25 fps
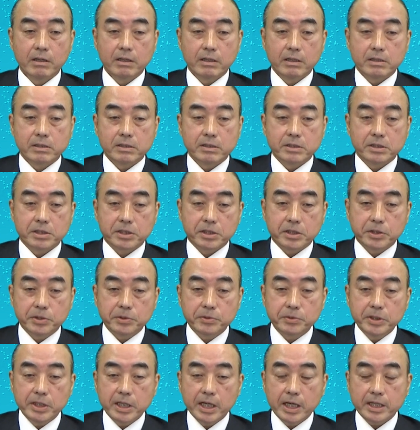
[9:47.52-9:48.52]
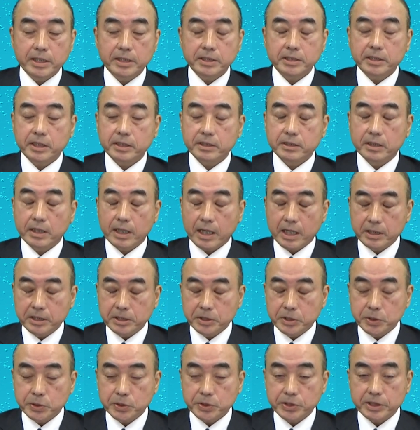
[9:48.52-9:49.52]
子宮に張り張り
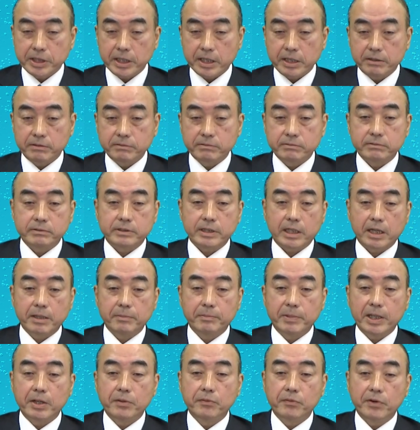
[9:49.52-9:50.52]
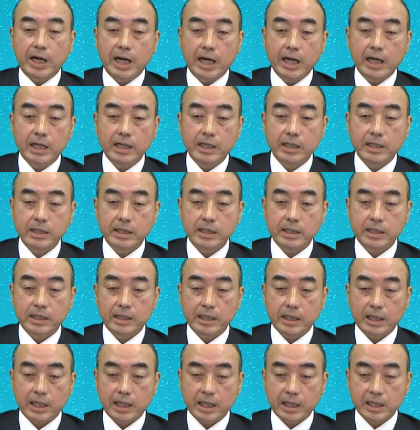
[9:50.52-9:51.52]
付いている胎盤は
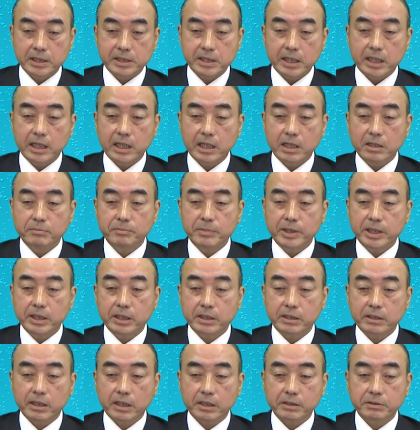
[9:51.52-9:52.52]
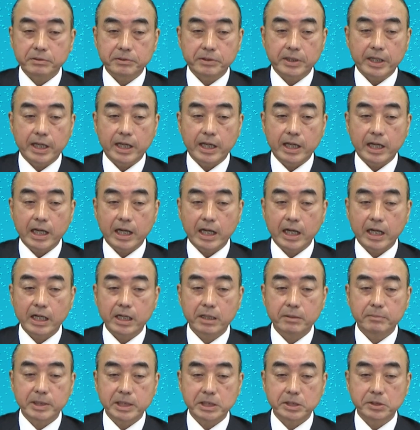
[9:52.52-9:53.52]
赤ちゃんが生まれた後で剥が
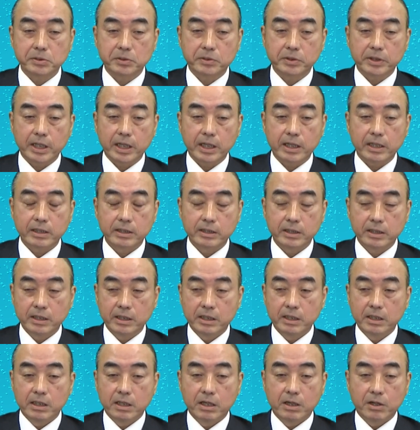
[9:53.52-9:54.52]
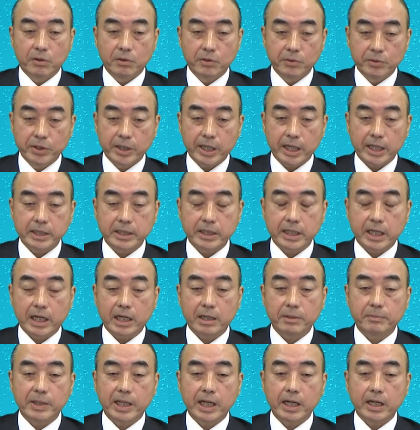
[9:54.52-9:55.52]
れますので、本来な
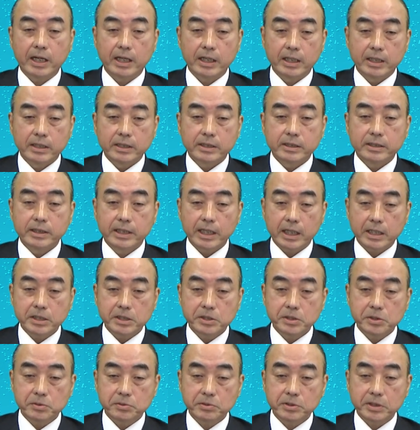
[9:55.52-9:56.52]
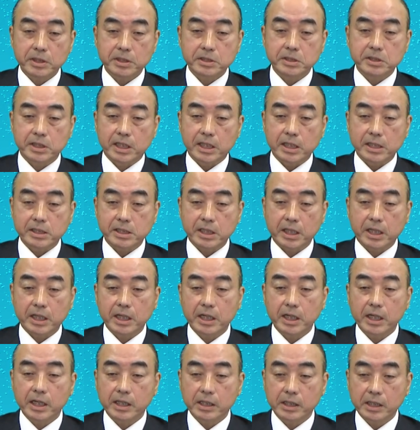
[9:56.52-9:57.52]
らば大出血が避け
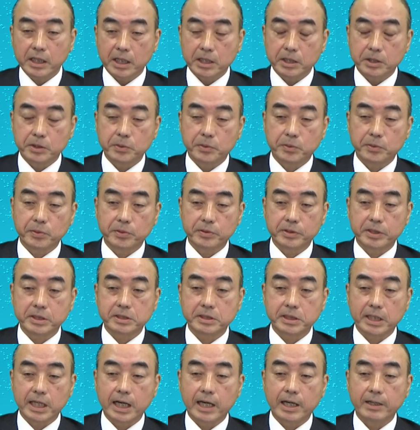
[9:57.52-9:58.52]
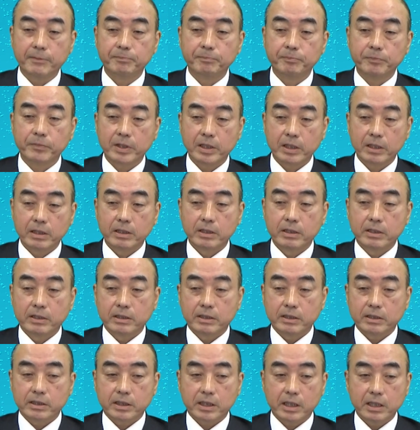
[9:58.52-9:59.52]
られないところですが、
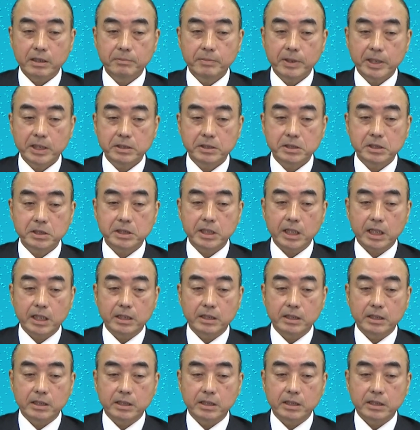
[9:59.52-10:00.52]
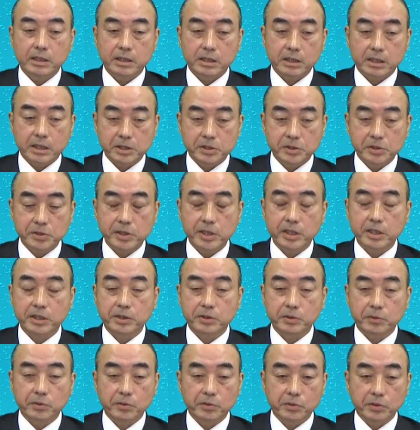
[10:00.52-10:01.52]
胎盤自体に血
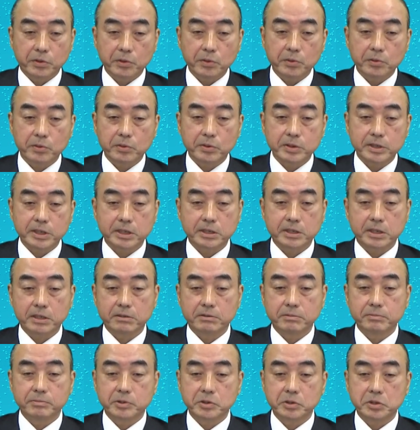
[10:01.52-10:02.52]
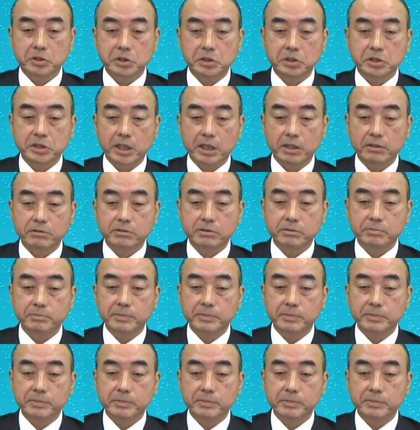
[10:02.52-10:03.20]
液を凝固させる物質が含ま